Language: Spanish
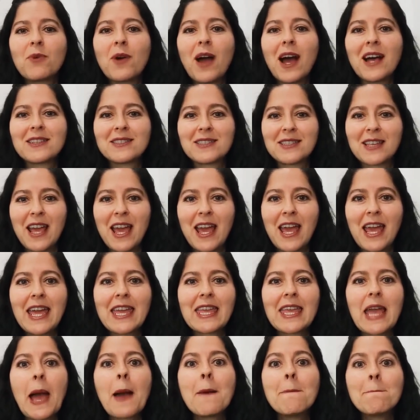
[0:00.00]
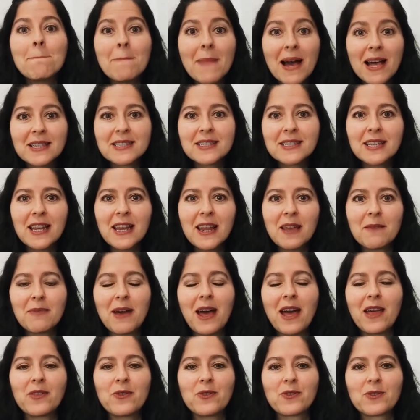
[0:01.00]
hacia ella más
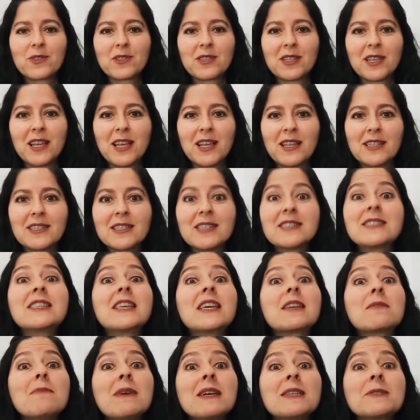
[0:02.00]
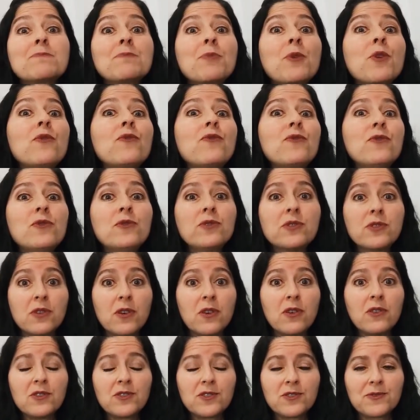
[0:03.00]
elevados, es decir, más
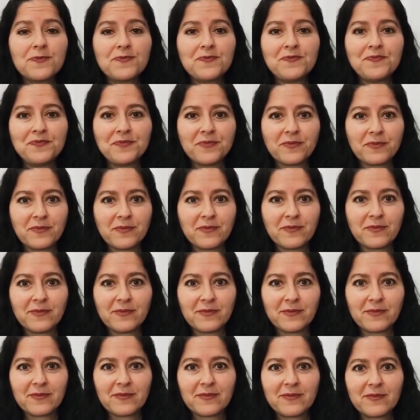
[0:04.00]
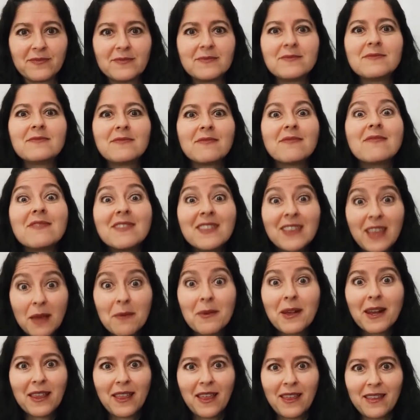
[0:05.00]
profundos, de
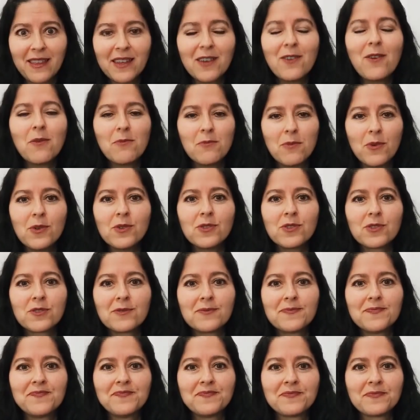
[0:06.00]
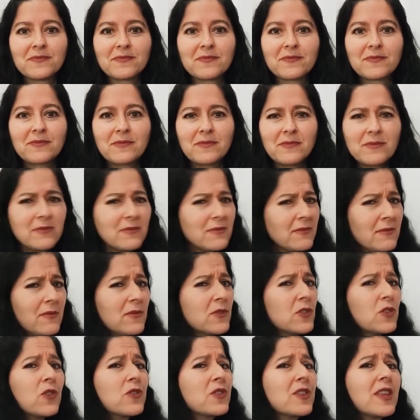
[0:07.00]
verdadero amor,
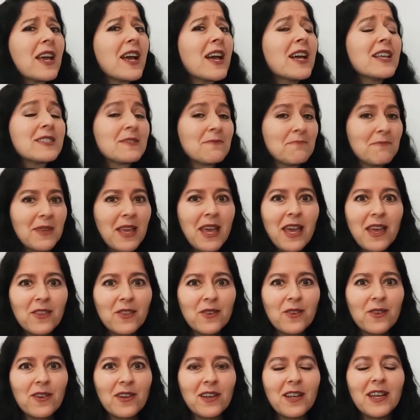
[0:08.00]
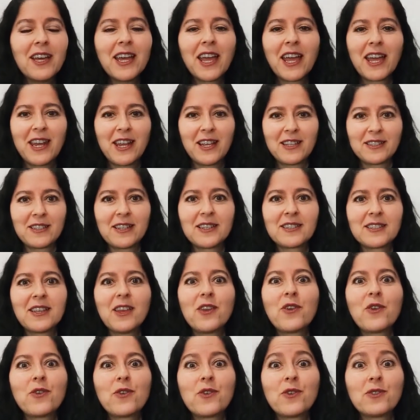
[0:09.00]
no tengas miedo en
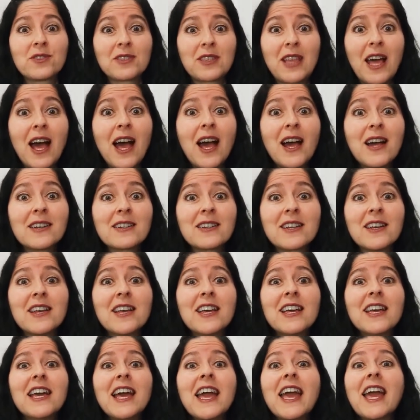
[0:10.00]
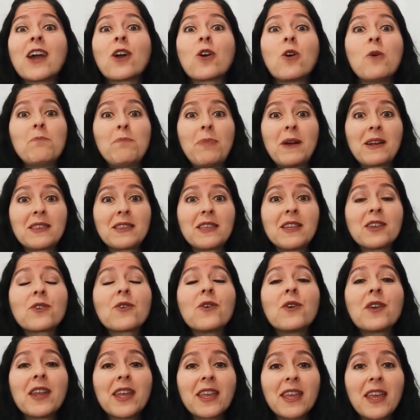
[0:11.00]
hacérselo notar, en compartir
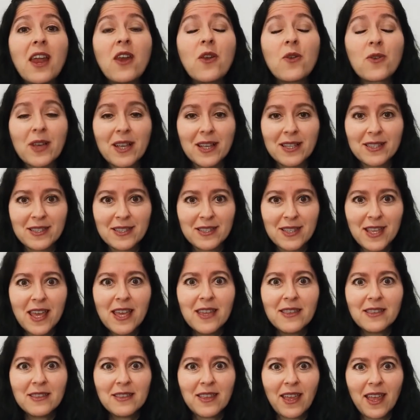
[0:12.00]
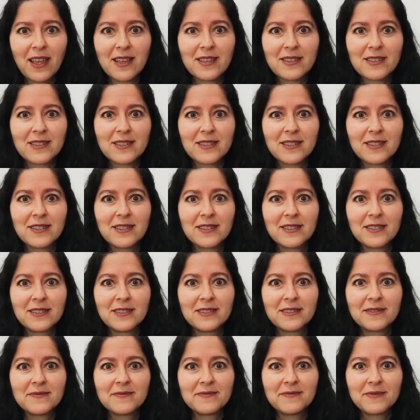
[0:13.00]
con ella lo que sientes,
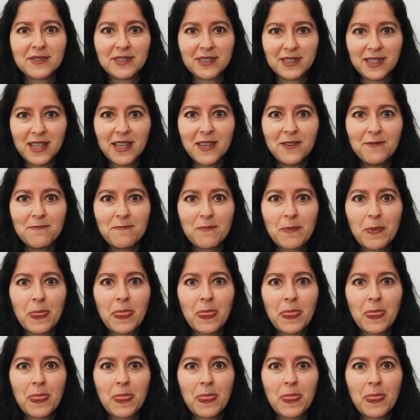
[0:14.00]
¿sí?